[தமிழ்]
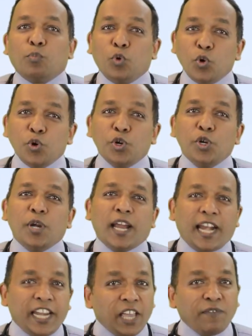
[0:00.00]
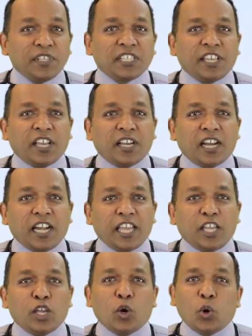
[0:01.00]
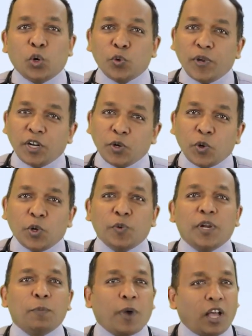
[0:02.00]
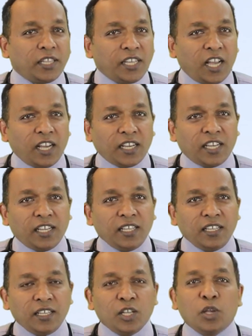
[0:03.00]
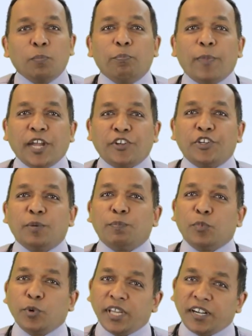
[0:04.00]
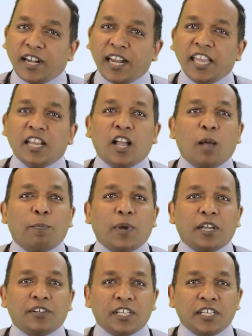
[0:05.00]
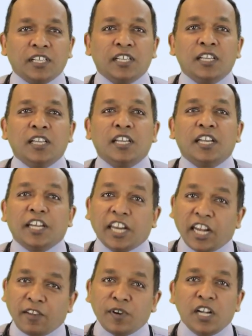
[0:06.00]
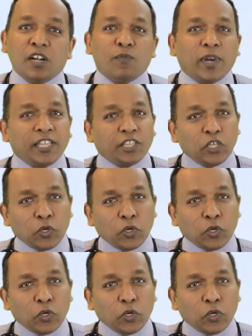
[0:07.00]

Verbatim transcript: மூன்று எளிய விஷயங்களை ஒருவருக்கொருவர் பாதுகாக்க மற்றும் உயிர்களை காப்பாற்ற நினைவில் வைத்து